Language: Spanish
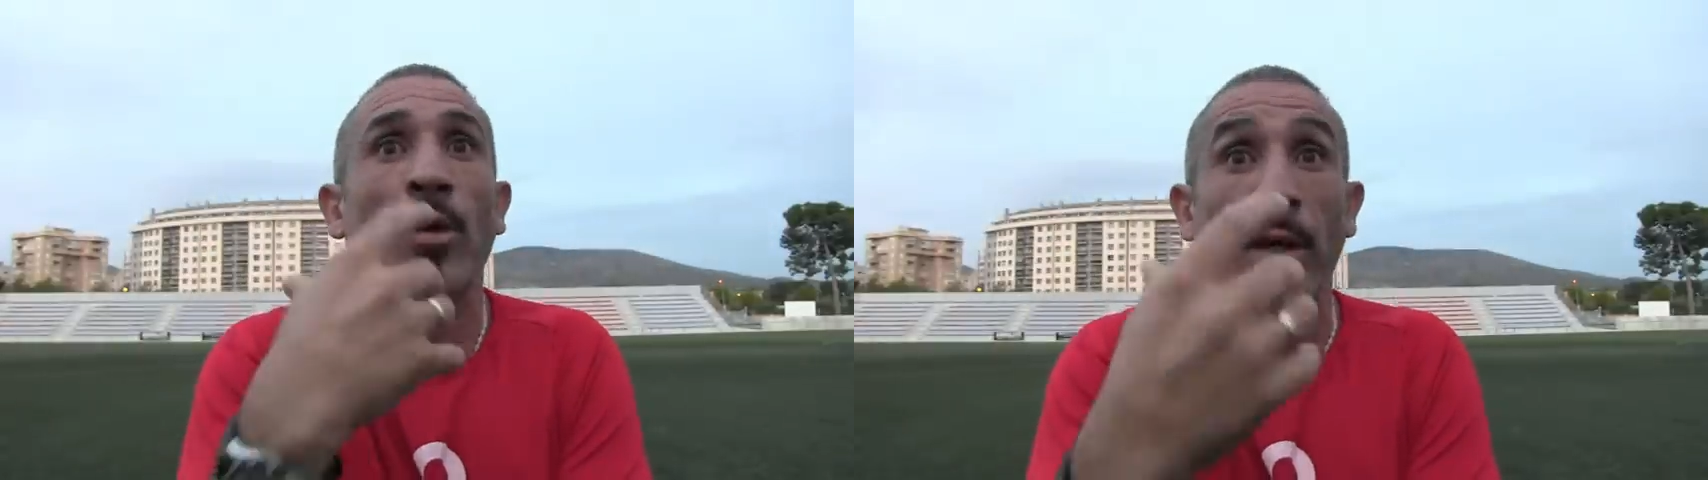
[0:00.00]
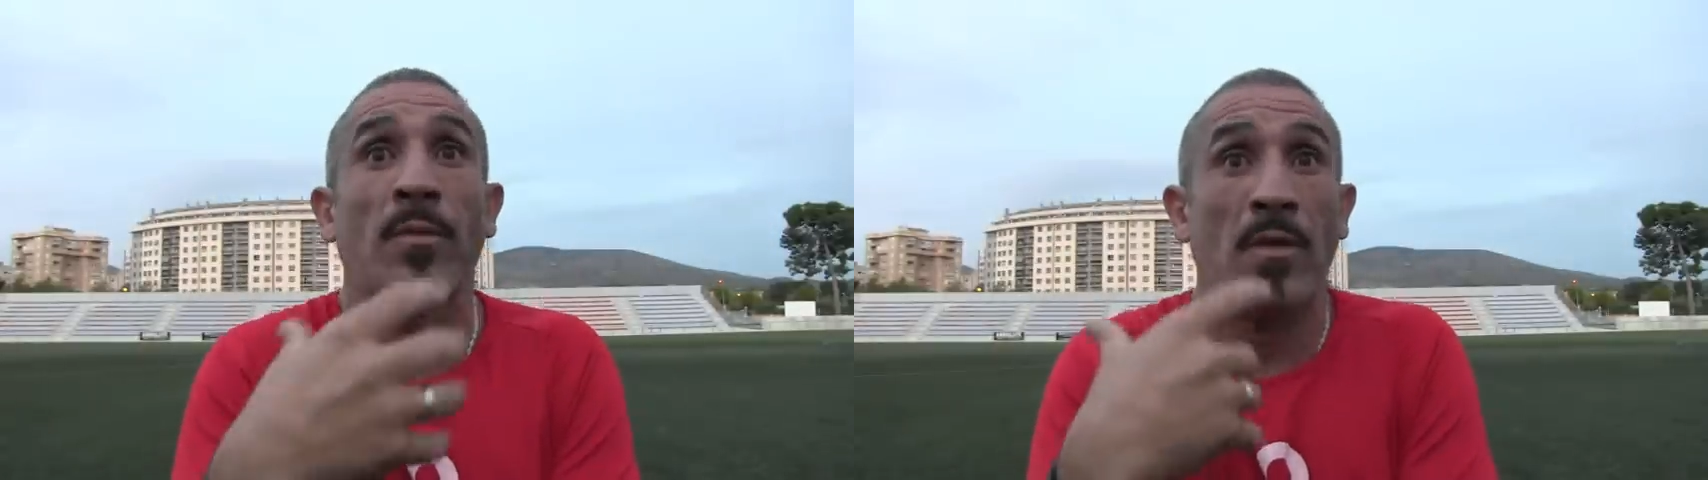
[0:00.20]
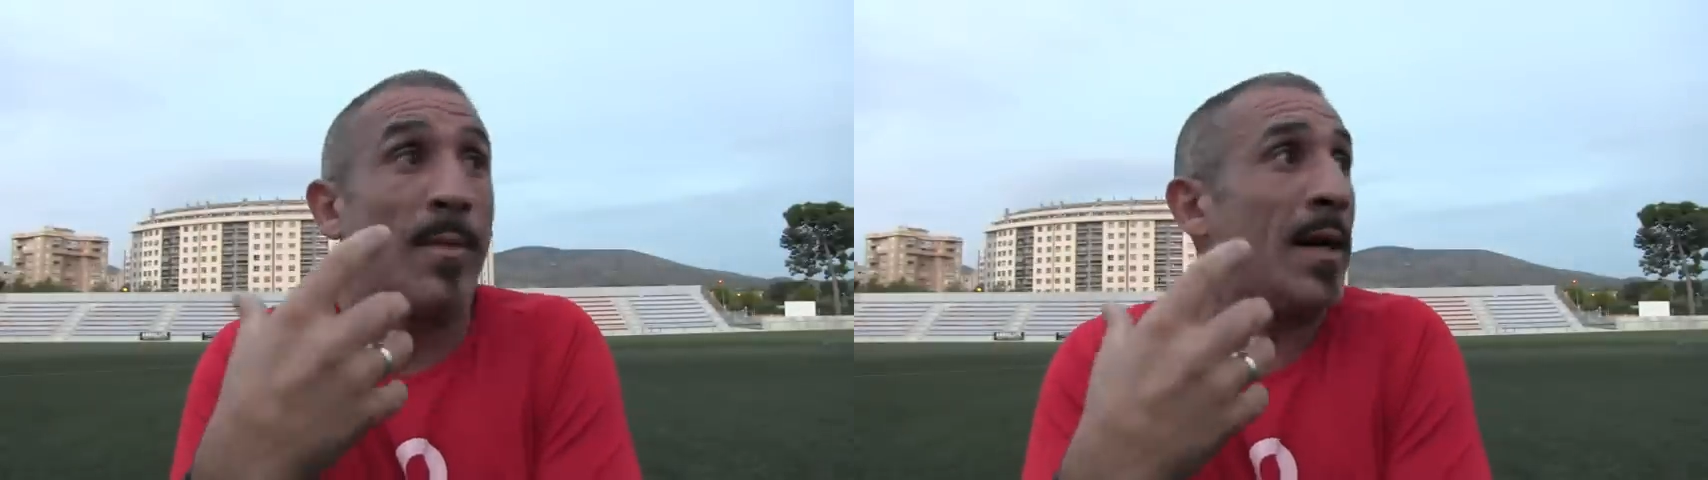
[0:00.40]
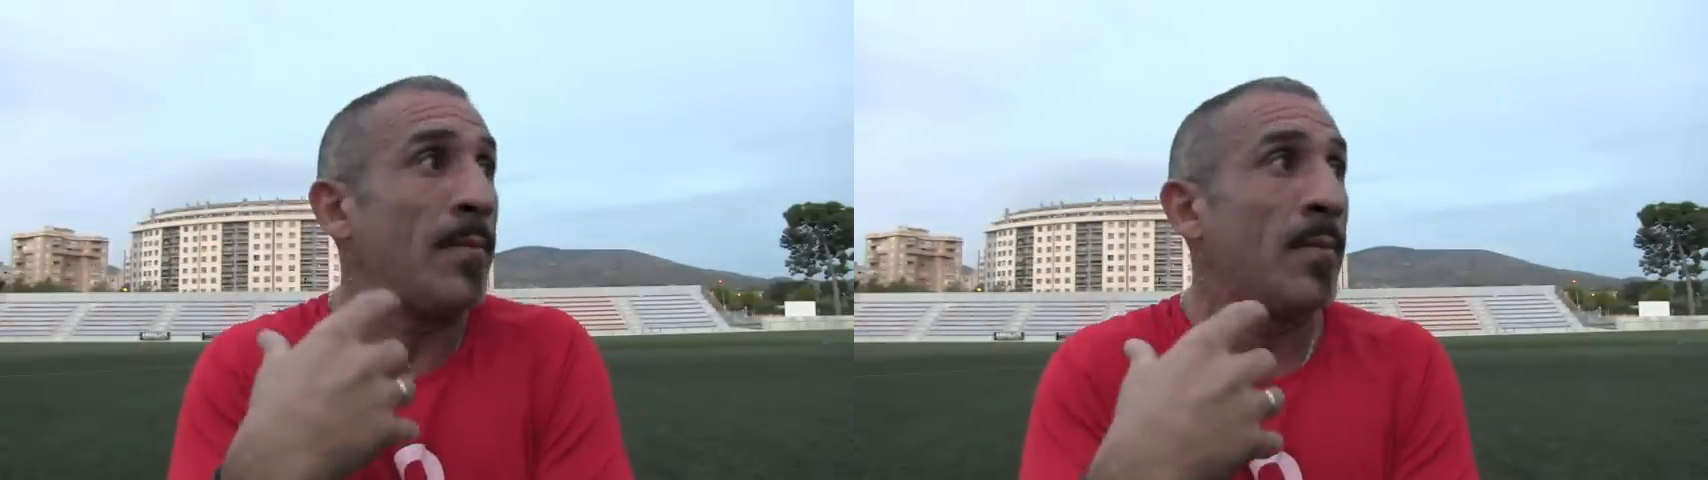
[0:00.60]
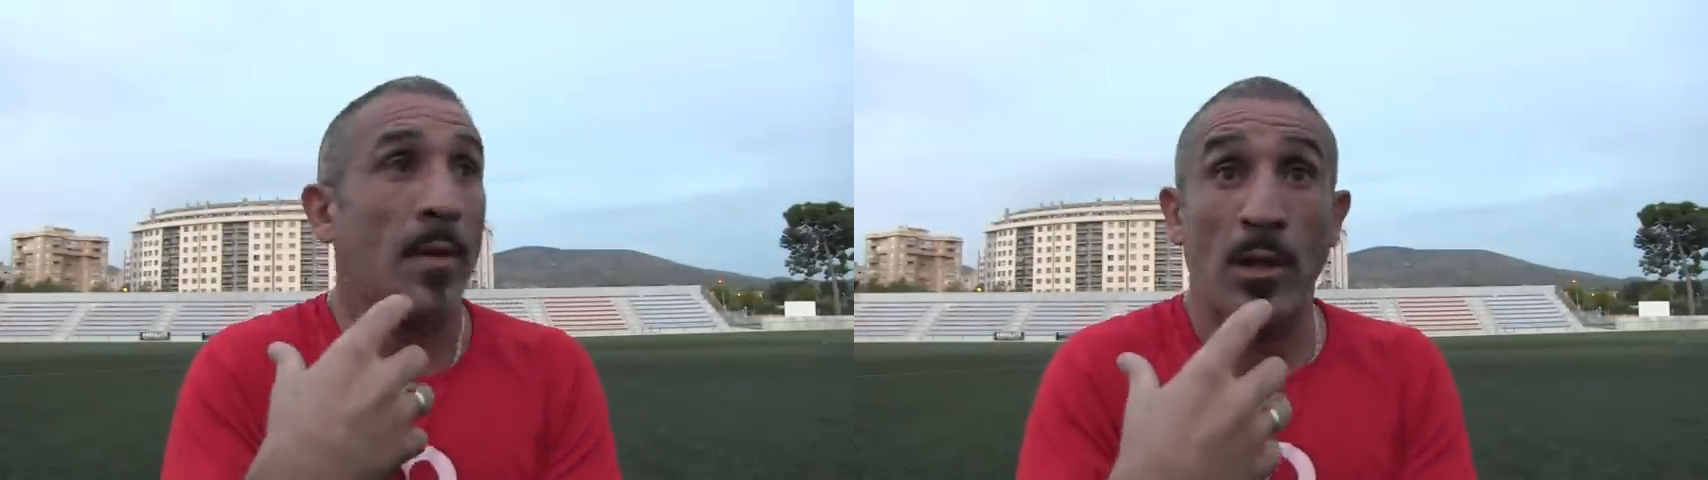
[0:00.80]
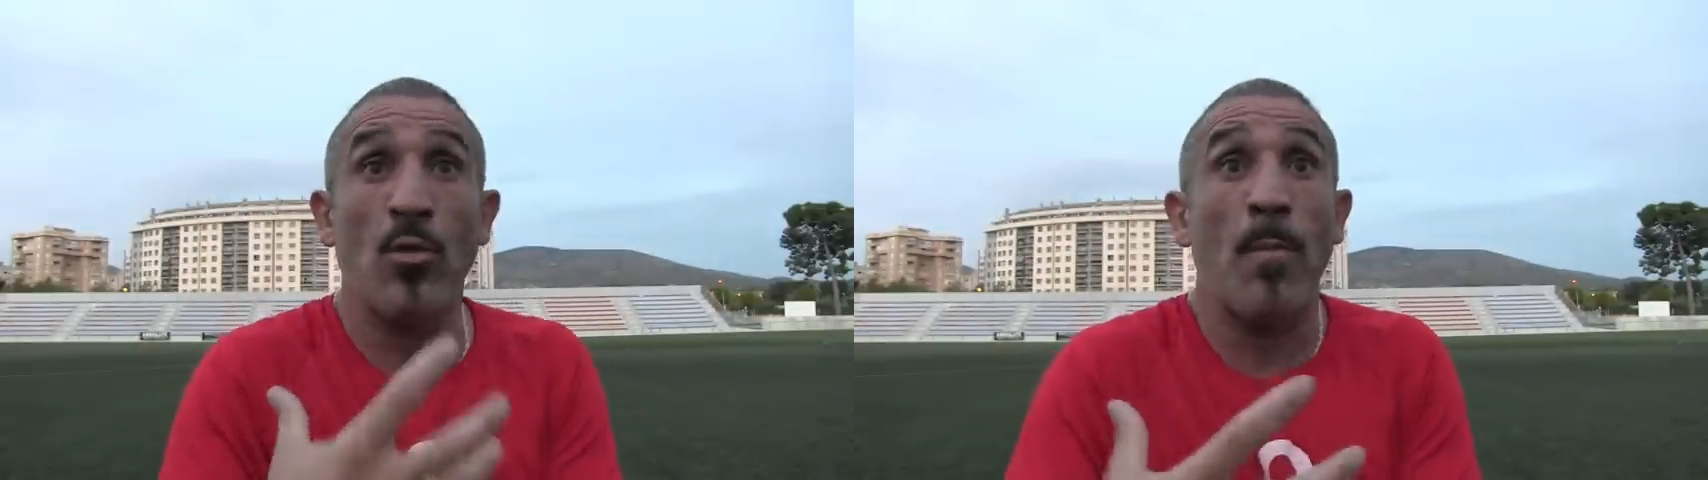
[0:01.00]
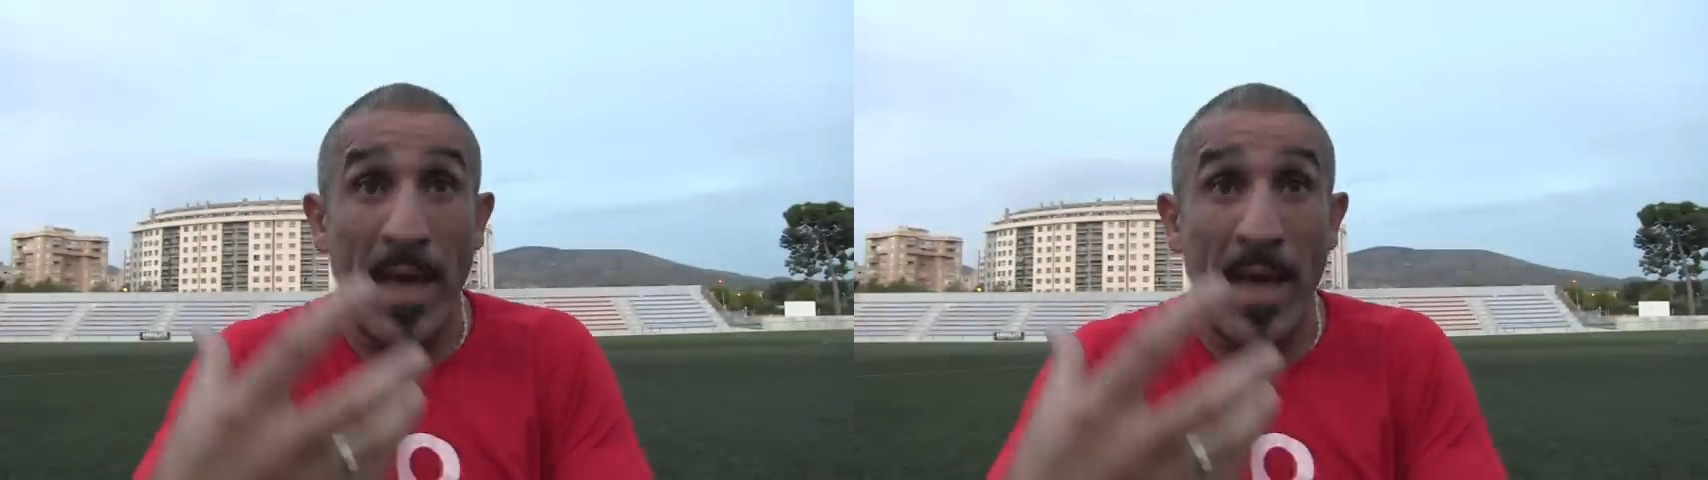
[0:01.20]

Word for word: porque encima ellos